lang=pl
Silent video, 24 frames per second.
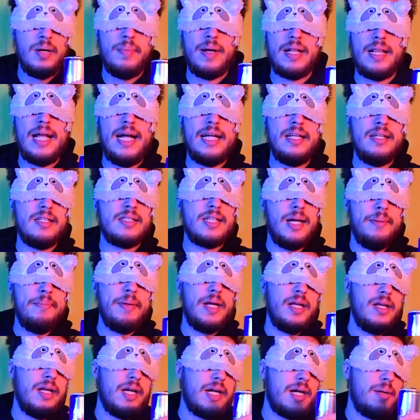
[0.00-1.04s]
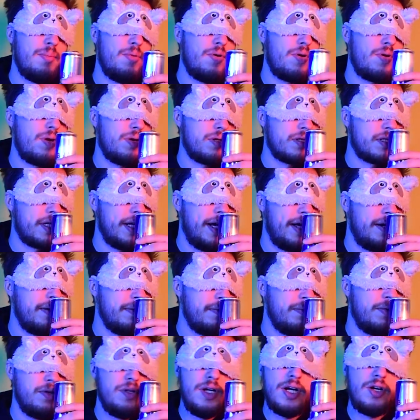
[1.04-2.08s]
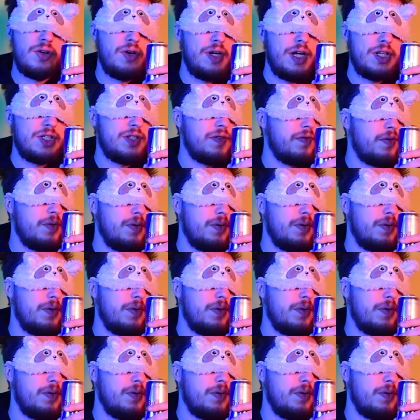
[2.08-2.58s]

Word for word: Chyba tani zamiennik albo rockstar, bo nie kojarzę w